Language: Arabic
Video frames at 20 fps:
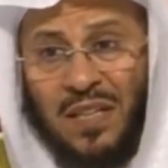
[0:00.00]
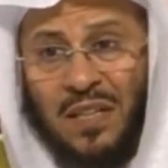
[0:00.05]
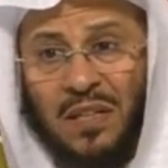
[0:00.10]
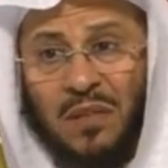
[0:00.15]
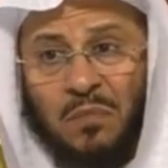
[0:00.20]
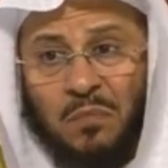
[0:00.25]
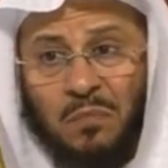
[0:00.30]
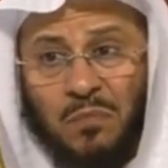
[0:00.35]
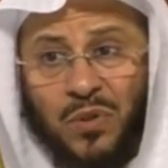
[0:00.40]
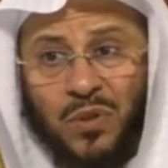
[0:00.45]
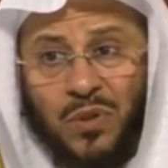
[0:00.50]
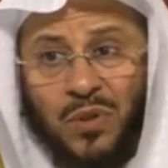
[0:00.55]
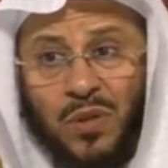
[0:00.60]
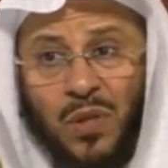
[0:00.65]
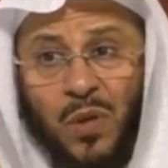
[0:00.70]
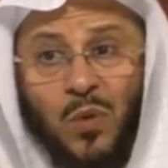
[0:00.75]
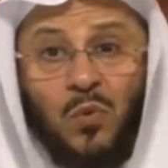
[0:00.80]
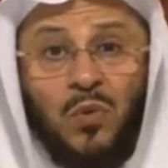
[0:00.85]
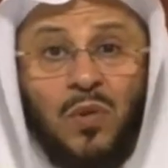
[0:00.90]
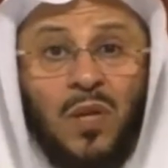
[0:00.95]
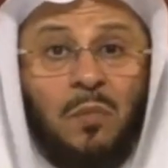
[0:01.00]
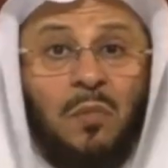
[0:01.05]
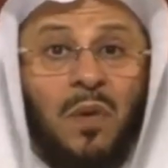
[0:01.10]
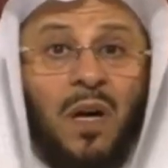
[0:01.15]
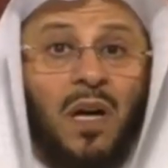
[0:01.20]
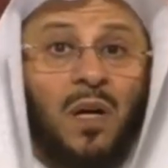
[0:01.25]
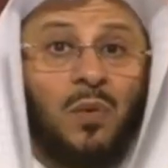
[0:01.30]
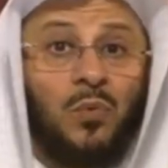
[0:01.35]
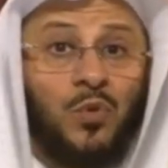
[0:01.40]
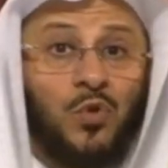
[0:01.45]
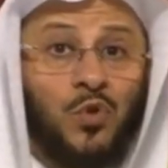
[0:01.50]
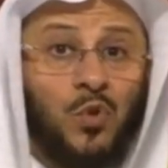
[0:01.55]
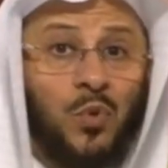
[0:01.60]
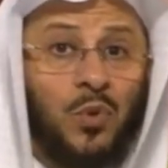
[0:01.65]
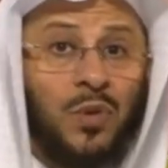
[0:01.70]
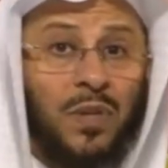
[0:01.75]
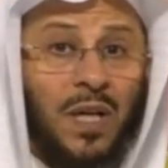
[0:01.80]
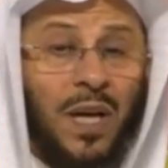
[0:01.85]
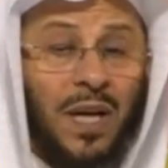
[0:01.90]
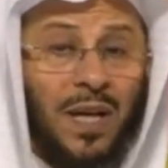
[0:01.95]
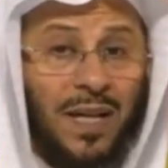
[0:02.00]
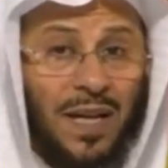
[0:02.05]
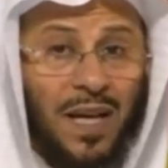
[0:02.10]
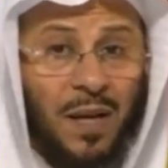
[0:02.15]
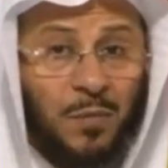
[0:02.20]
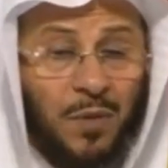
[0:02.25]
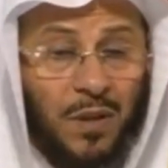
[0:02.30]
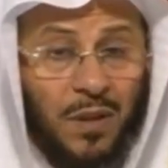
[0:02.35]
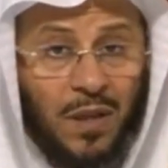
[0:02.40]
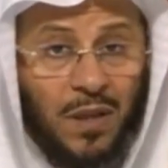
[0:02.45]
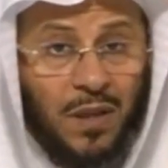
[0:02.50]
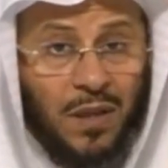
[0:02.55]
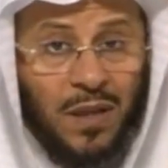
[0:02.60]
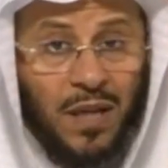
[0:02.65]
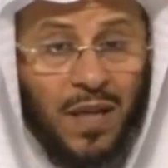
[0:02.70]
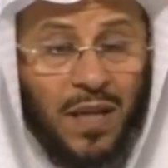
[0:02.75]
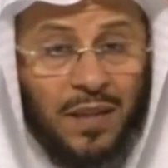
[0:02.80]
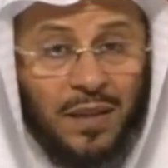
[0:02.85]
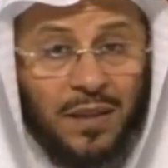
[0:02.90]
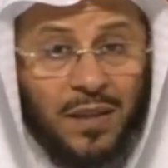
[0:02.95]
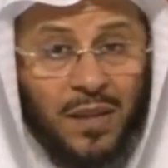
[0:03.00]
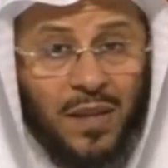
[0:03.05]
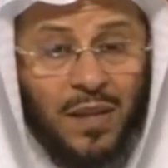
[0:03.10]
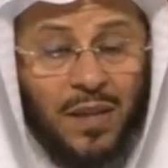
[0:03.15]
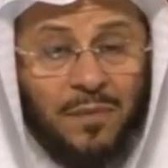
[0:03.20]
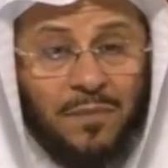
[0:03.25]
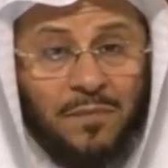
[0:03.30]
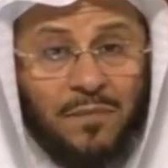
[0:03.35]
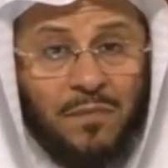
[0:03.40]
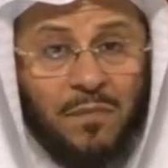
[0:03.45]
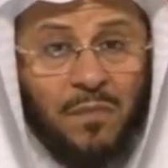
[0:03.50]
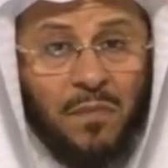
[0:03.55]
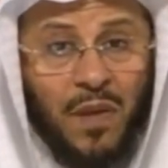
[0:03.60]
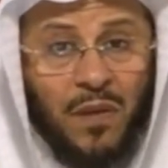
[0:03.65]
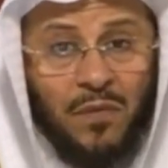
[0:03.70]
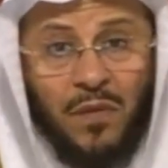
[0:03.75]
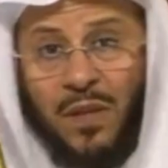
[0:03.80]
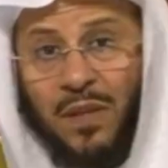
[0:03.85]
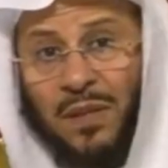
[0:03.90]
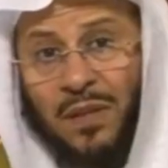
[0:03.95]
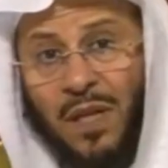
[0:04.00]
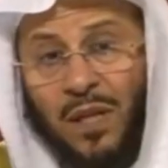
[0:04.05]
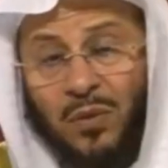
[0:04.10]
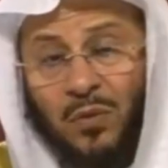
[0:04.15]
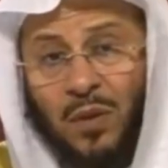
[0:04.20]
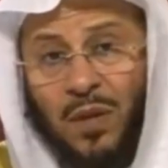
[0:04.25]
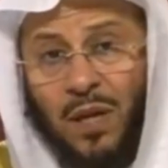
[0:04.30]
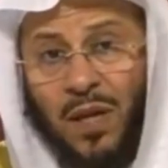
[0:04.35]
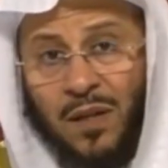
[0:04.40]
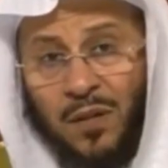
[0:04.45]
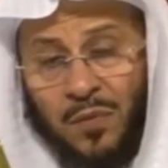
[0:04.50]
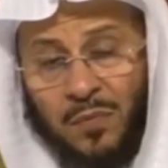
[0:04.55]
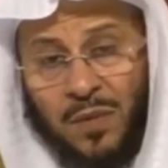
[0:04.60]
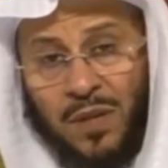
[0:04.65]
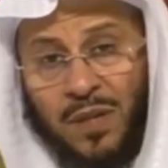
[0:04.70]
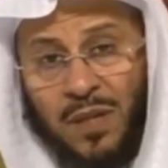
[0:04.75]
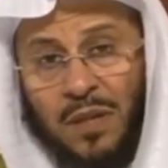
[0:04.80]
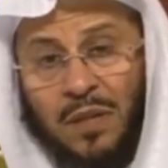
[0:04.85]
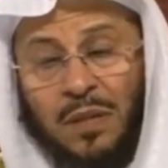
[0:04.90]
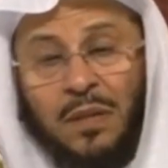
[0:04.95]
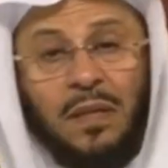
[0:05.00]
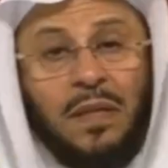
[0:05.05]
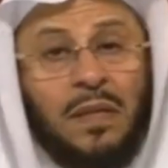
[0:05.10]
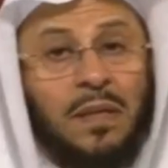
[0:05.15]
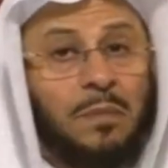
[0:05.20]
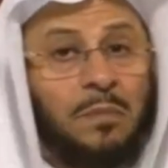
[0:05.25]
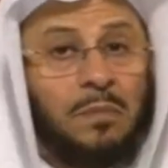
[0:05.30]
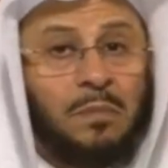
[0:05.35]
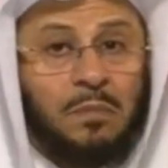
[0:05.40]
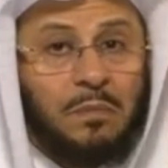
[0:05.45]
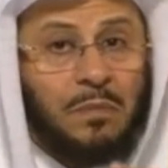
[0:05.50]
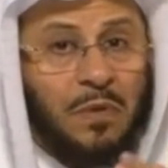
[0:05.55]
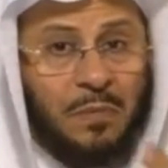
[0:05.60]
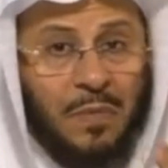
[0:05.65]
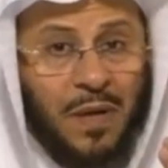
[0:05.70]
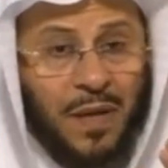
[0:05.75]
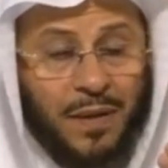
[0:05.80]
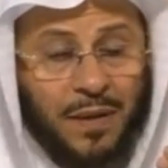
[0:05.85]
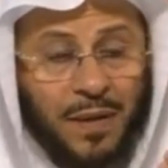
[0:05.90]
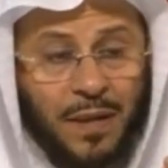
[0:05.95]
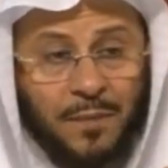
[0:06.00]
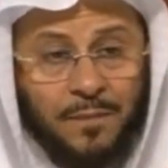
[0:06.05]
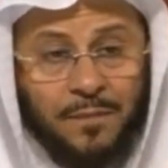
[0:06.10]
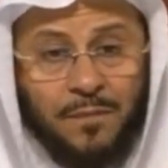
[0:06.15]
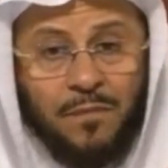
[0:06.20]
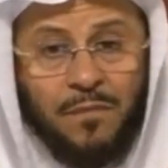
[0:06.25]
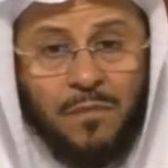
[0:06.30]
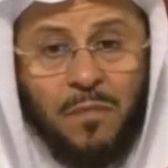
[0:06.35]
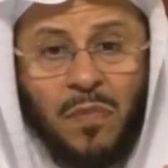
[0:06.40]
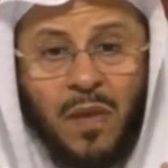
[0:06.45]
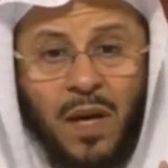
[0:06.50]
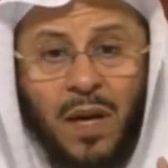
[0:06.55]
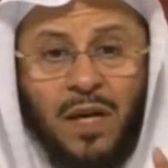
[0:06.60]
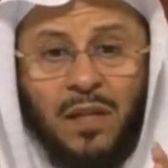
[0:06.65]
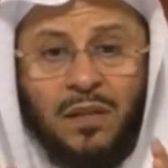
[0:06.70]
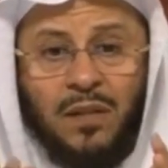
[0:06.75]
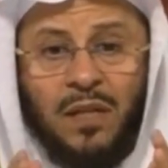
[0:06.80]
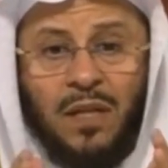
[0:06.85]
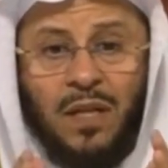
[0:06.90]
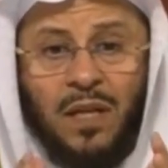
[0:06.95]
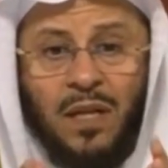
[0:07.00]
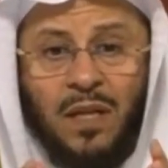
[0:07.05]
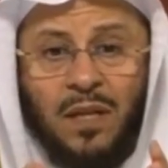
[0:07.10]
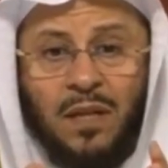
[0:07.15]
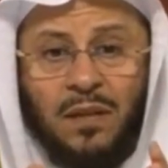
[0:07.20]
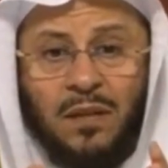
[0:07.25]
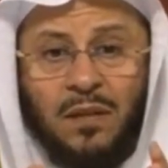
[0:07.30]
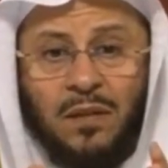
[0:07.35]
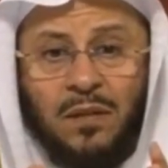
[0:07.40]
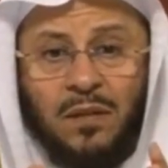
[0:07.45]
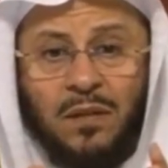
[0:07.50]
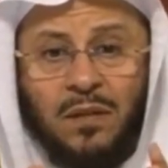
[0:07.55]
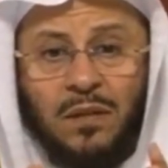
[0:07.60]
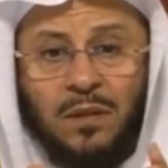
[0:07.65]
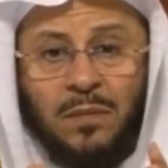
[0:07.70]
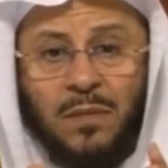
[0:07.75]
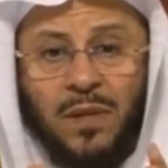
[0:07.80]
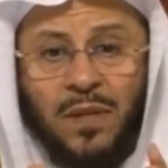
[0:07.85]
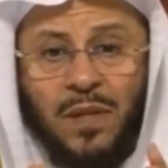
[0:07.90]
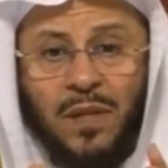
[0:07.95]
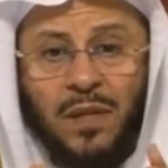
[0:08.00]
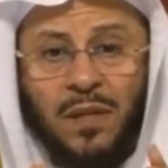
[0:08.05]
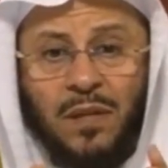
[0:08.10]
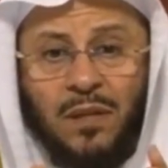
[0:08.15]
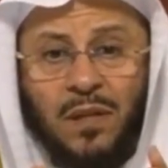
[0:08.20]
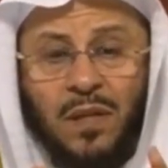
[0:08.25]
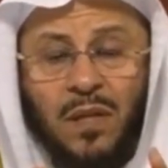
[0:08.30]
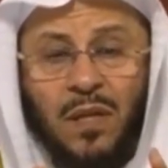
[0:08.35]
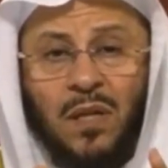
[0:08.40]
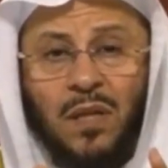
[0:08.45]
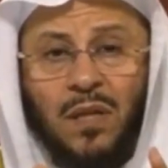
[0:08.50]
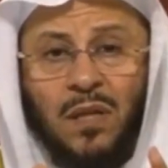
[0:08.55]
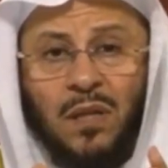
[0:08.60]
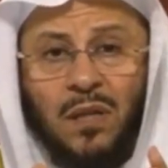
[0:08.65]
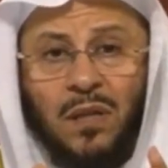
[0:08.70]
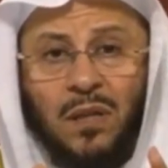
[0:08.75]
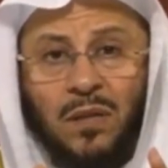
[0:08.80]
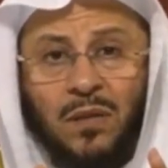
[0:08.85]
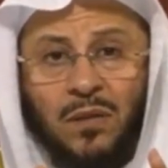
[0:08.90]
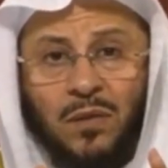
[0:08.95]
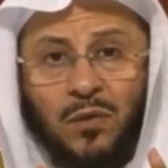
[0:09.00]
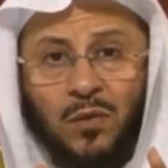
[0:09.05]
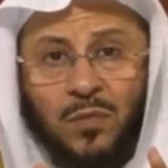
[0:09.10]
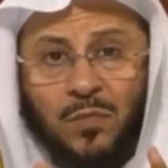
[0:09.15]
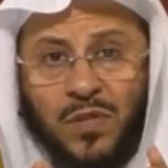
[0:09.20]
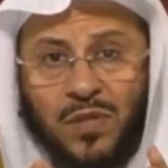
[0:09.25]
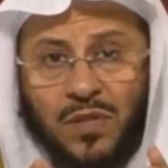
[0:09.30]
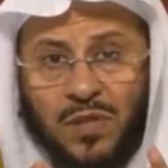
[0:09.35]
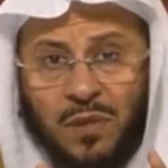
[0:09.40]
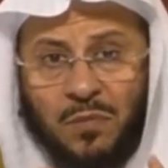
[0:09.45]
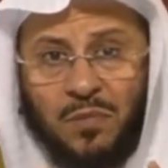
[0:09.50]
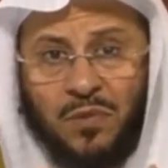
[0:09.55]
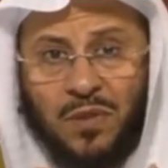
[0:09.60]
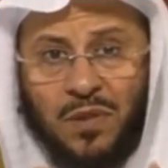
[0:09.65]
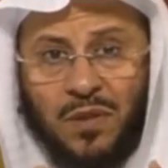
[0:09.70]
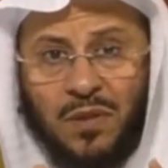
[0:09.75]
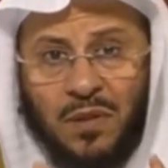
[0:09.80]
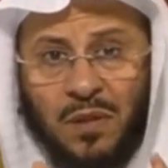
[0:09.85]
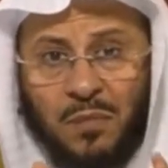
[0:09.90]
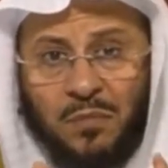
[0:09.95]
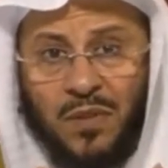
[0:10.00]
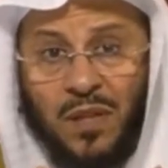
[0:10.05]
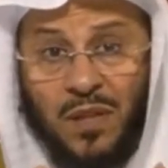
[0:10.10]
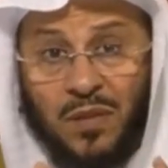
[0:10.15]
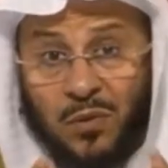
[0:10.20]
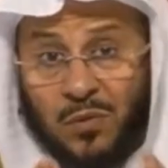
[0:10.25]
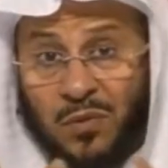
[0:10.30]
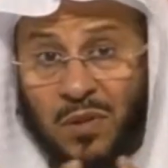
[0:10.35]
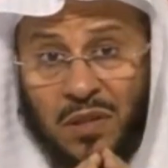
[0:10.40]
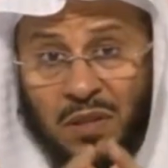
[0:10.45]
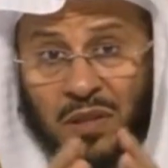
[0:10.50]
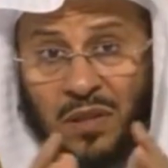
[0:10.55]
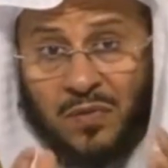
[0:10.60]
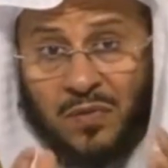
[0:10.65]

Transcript: بالدورة مع وجود آلام الحيض فإنها تلحق به بمعنى أنت الآن مثلا يوم السبت تبدأ دورتك في